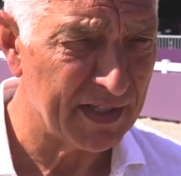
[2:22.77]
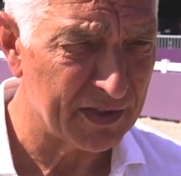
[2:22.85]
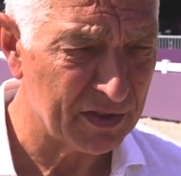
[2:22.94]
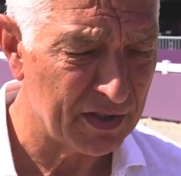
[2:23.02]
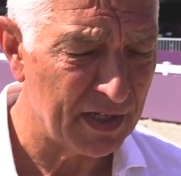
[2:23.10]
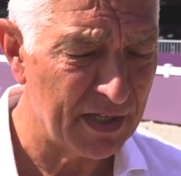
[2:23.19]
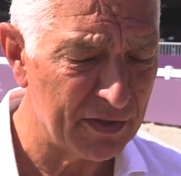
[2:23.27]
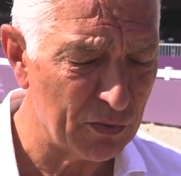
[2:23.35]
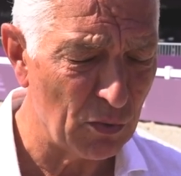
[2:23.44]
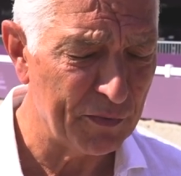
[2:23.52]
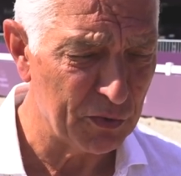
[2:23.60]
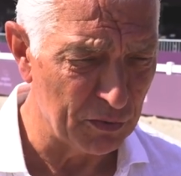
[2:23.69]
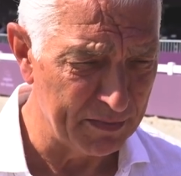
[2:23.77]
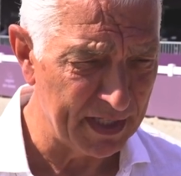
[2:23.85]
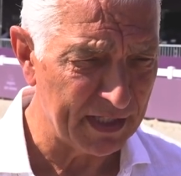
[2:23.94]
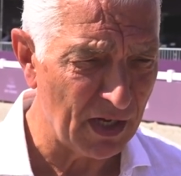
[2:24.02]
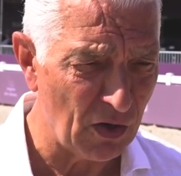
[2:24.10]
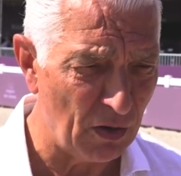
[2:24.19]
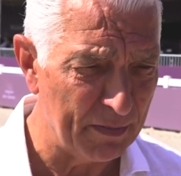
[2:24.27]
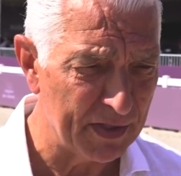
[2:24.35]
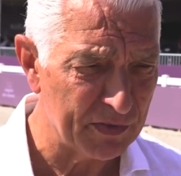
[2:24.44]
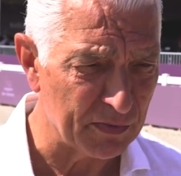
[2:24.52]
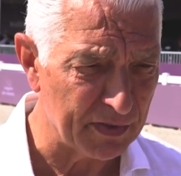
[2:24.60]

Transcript: dass äh, Sophie zu mir gekommen ist.